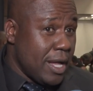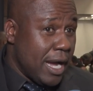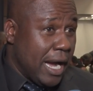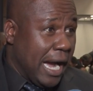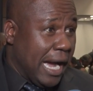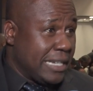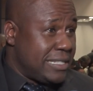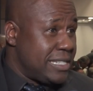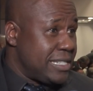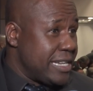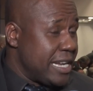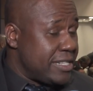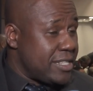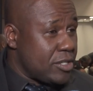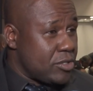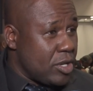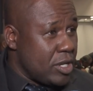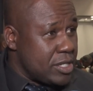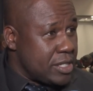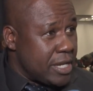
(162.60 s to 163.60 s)
a
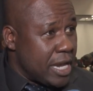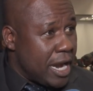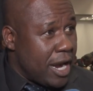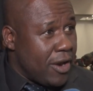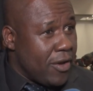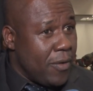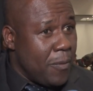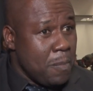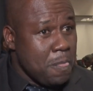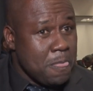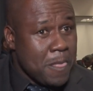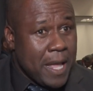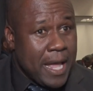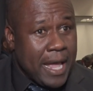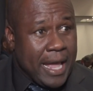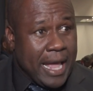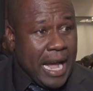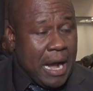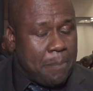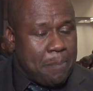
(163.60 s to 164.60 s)
assistência social
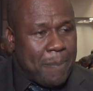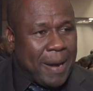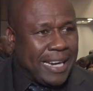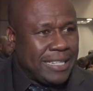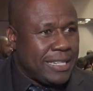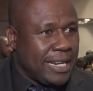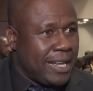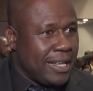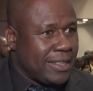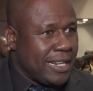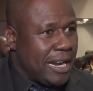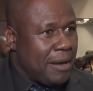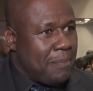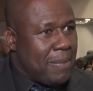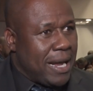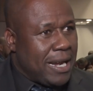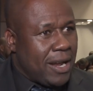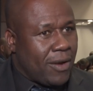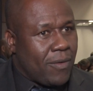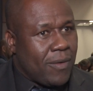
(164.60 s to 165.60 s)
é a parte que
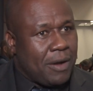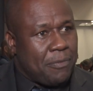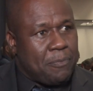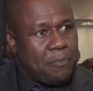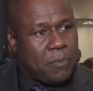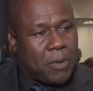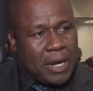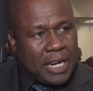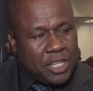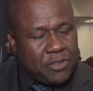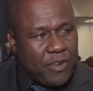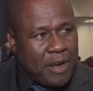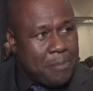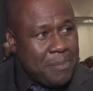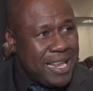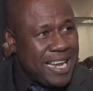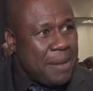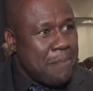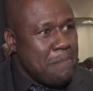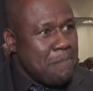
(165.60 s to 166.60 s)
trabalha com, a, com as
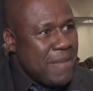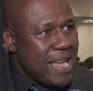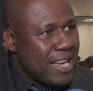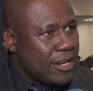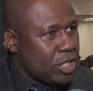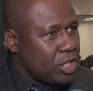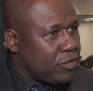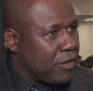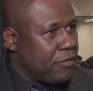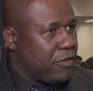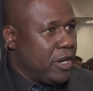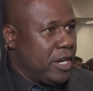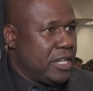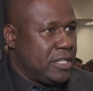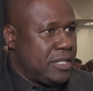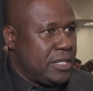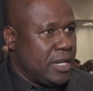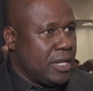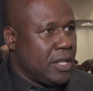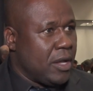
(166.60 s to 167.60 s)
famílias menos
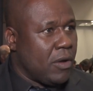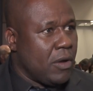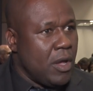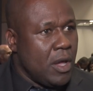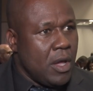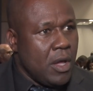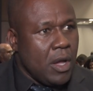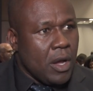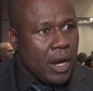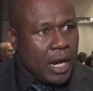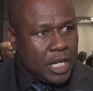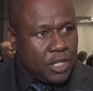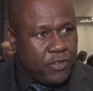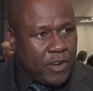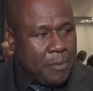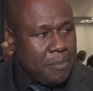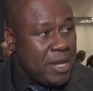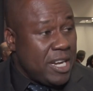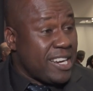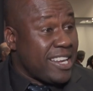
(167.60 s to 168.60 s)
favorecidas, com as
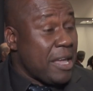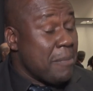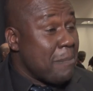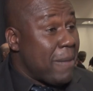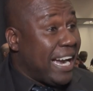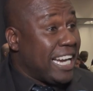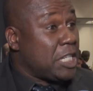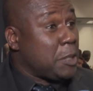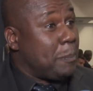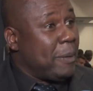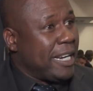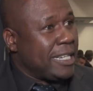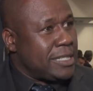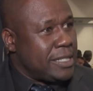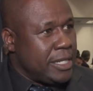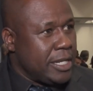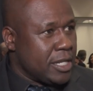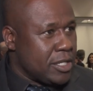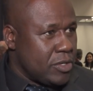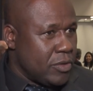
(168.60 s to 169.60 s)
famílias que mais
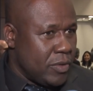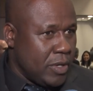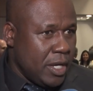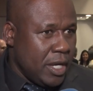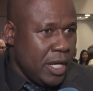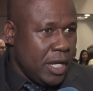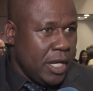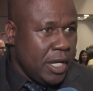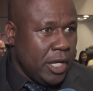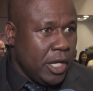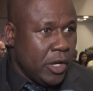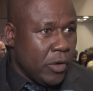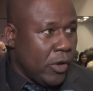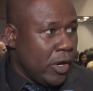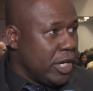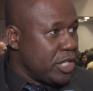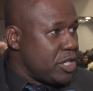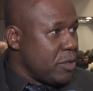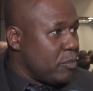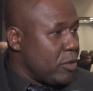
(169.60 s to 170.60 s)
precisam. E
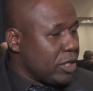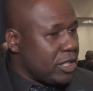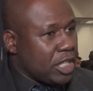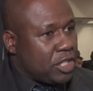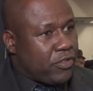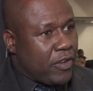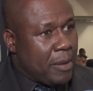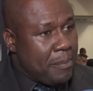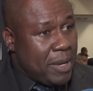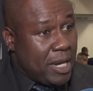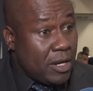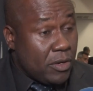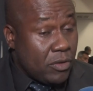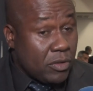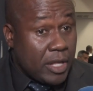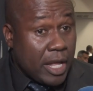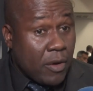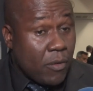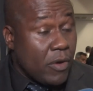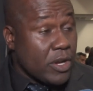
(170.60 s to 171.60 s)
hoje muitas famílias não
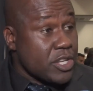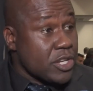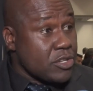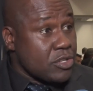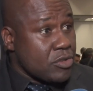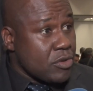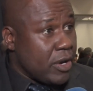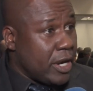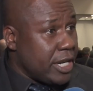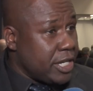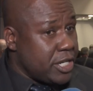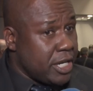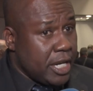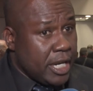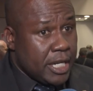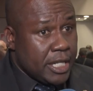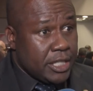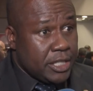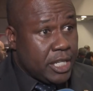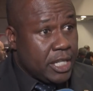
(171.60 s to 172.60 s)
têm condições
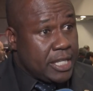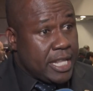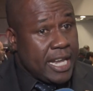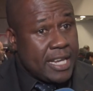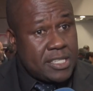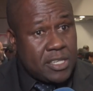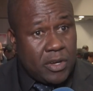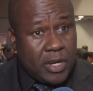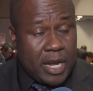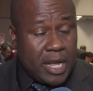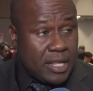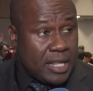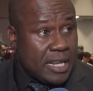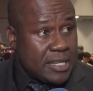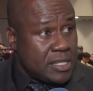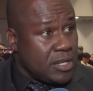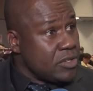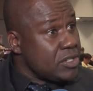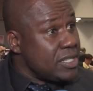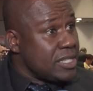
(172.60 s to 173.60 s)
de ter essa
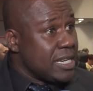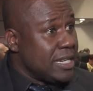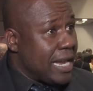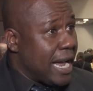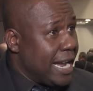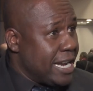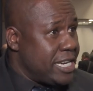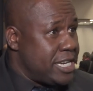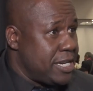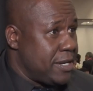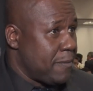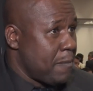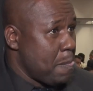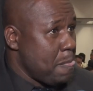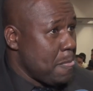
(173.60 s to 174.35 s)
orientação de sinais.